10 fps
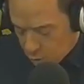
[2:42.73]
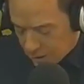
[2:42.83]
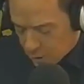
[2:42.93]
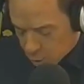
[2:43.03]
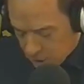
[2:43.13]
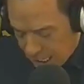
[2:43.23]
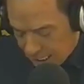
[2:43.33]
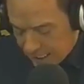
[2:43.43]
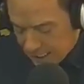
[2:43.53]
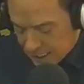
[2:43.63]
una
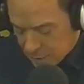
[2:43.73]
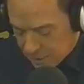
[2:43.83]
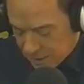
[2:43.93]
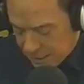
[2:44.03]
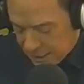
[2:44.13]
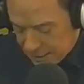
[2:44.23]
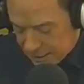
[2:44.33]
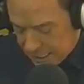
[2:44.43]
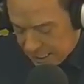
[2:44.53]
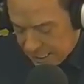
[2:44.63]
totale
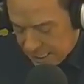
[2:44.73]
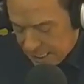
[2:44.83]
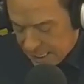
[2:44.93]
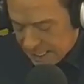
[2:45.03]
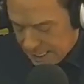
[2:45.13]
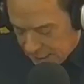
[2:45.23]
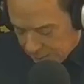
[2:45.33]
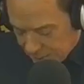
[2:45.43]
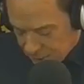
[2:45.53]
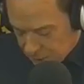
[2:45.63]
inesperienza e
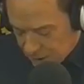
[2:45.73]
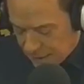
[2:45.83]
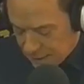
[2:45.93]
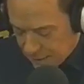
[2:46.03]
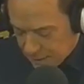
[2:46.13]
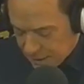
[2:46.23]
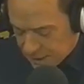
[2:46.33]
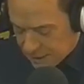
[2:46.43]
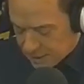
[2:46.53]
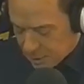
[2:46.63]
incapacità di
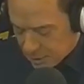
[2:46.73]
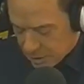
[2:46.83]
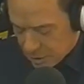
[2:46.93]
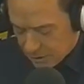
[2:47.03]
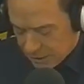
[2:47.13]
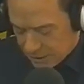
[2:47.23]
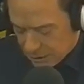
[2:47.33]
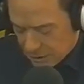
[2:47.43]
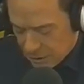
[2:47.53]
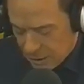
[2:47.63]
amministrazione e di
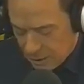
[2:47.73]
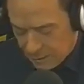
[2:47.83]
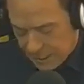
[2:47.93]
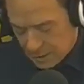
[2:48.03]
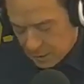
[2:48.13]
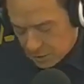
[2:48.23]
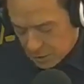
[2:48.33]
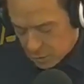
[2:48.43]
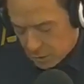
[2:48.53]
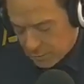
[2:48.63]
governo. Parlo
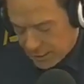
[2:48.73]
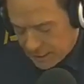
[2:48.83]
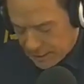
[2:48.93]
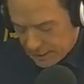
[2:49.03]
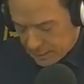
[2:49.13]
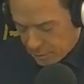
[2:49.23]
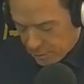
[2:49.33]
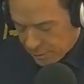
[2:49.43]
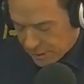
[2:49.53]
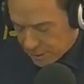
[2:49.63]
naturalmente del
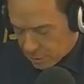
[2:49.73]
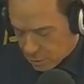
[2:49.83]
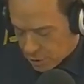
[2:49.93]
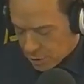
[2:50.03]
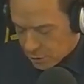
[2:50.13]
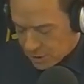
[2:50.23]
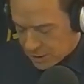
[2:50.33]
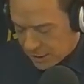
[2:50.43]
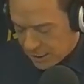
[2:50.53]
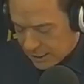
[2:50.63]
Movimento 5
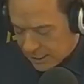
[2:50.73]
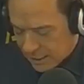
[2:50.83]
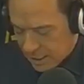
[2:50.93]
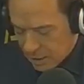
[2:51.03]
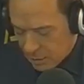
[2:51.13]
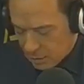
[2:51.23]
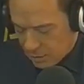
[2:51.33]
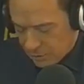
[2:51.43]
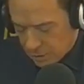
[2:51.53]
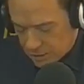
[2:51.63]
Stelle,
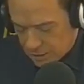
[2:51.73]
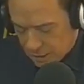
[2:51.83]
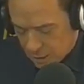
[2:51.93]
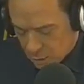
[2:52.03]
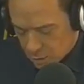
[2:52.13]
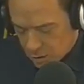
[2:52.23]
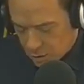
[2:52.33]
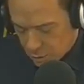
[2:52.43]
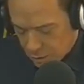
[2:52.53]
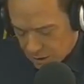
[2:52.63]
una forza
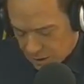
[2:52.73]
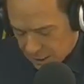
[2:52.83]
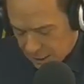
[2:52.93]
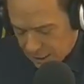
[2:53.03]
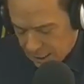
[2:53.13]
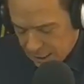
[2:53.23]
costituita